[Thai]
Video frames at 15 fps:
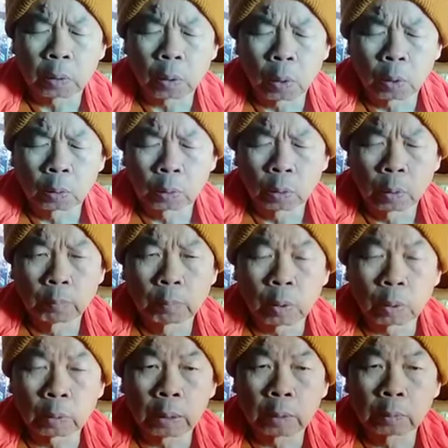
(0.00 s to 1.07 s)
กองลมข
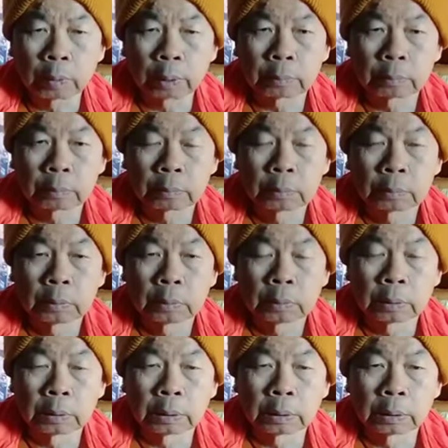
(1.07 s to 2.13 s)
องเราเนี่ย
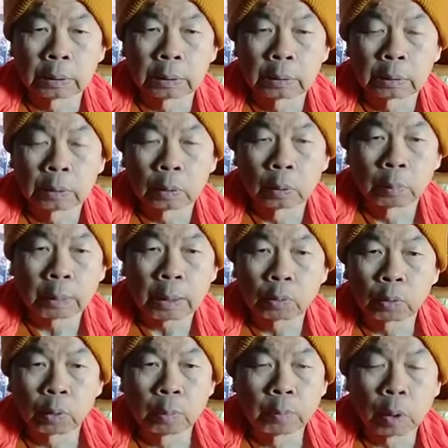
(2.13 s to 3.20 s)
ลมเข้า
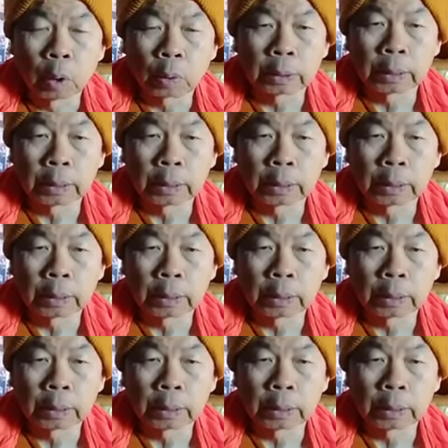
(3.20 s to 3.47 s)
ลมออก